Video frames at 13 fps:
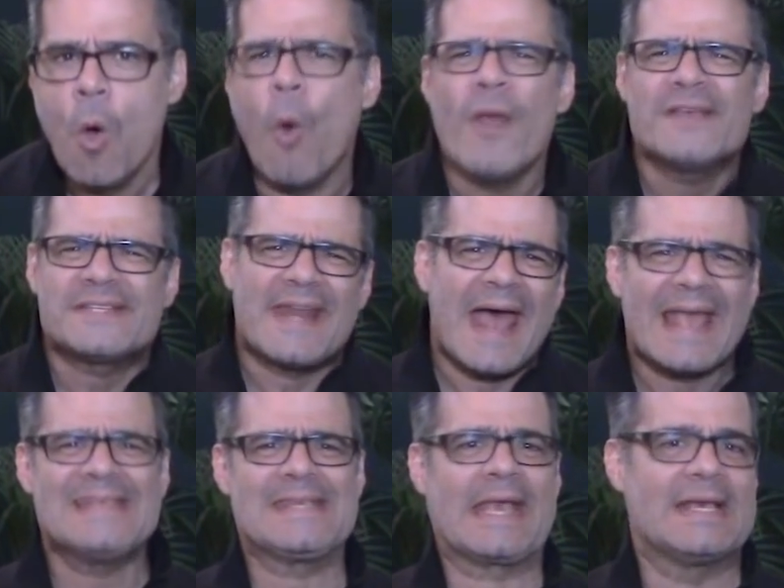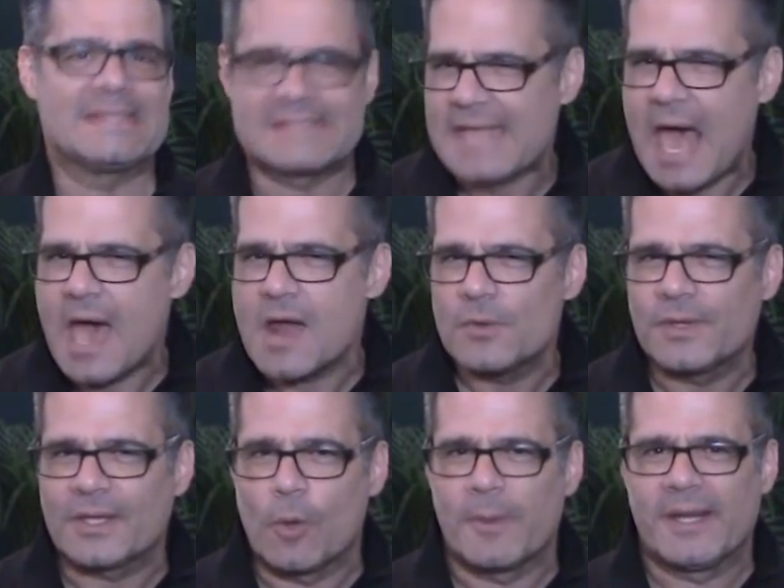¿Cuál ¿será que se cansaron
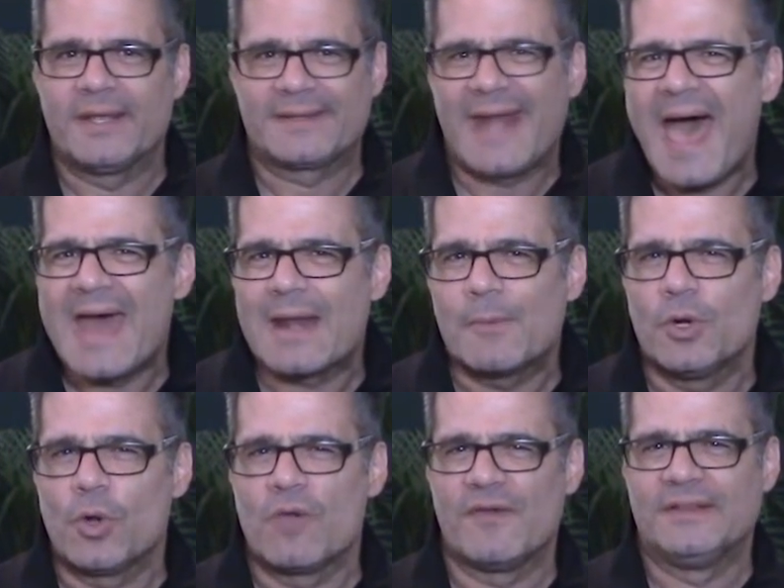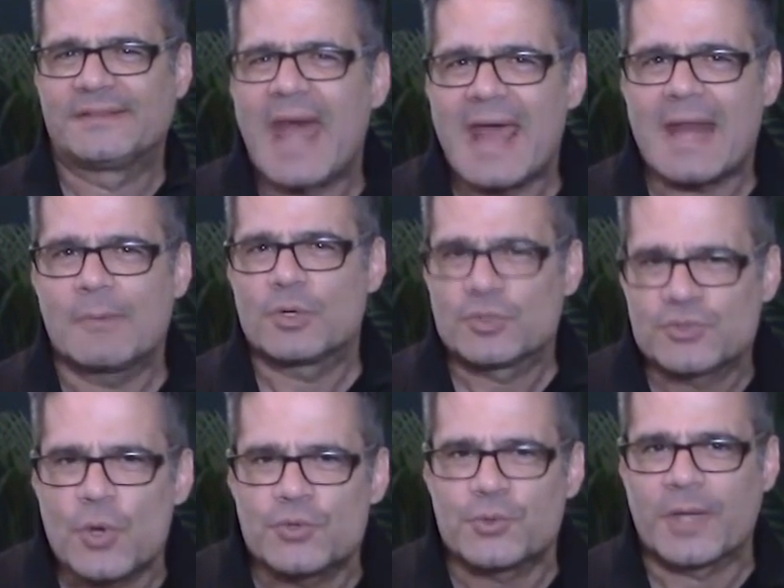de que los penetráramos y los infiltráramos
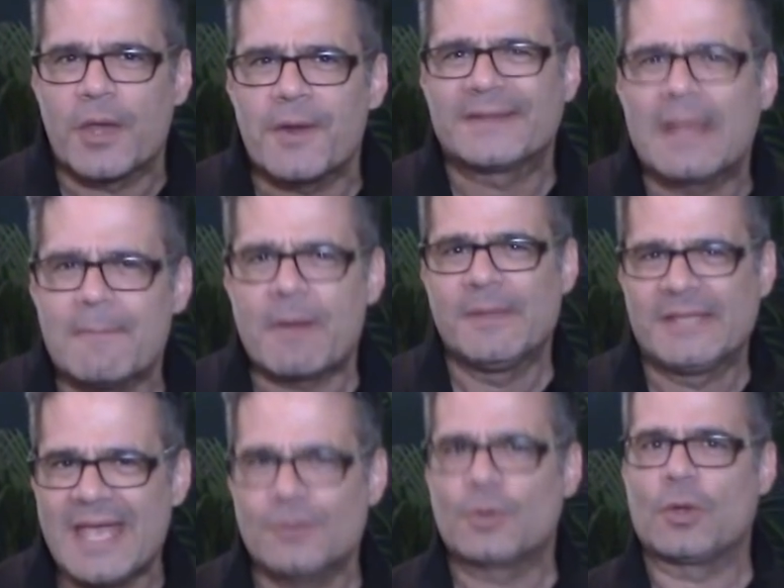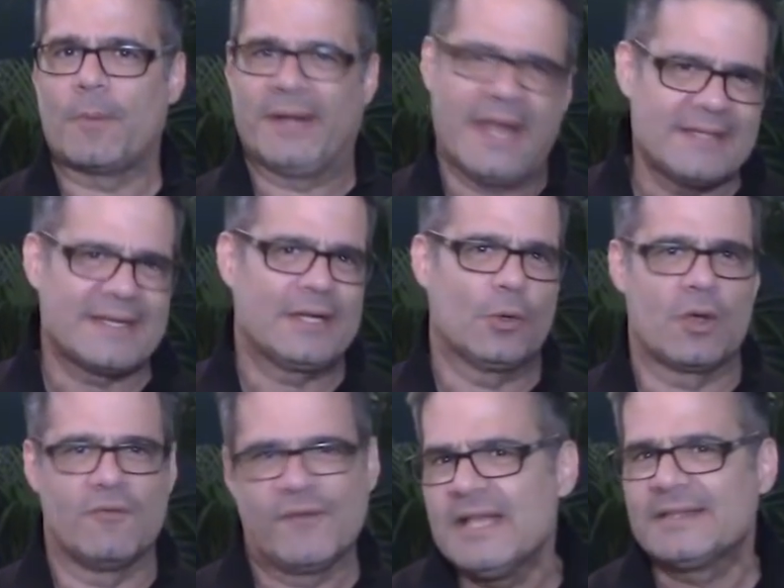nosotros, que ahora están permitiendo que los penetren y
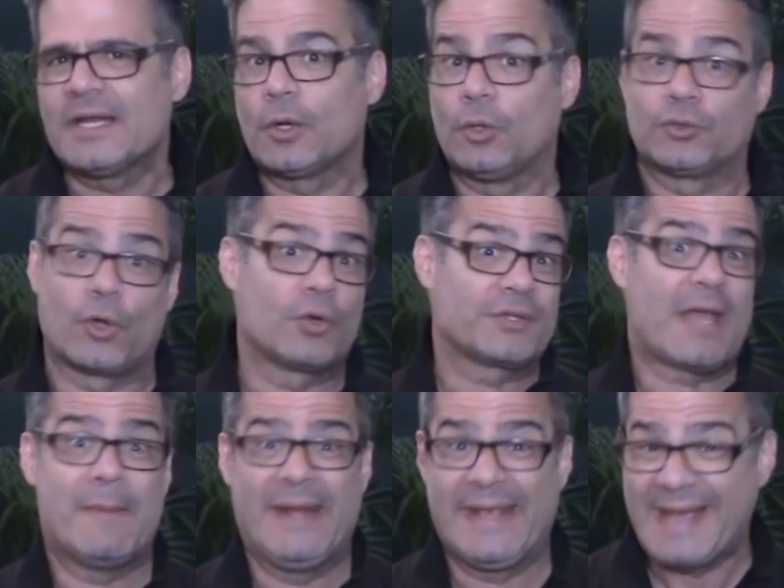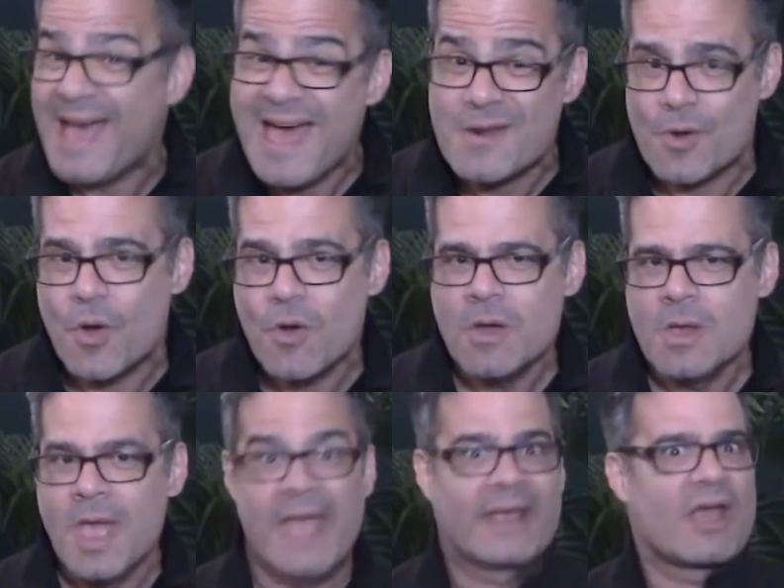los infiltren los norteamericanos?
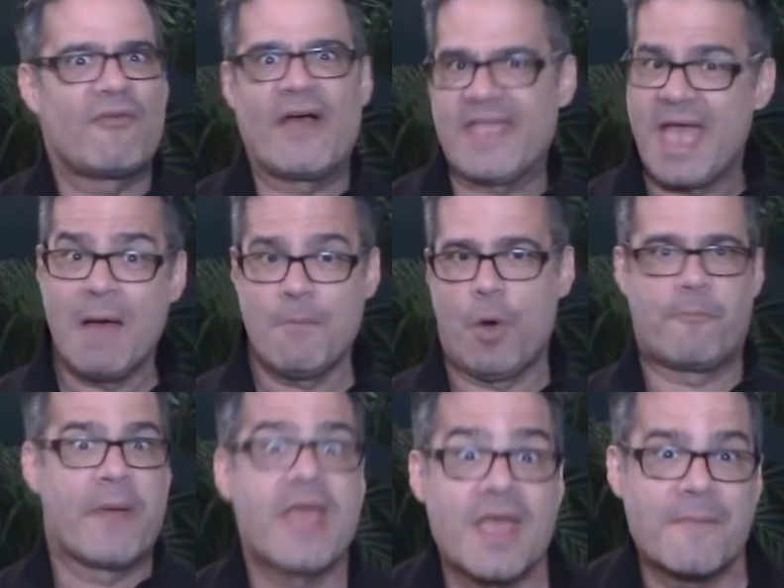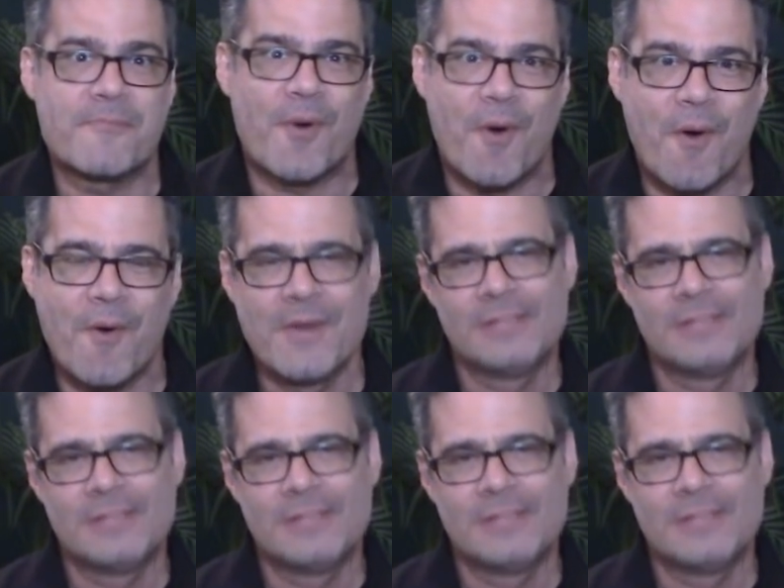¿En qué fallamos, Pipo?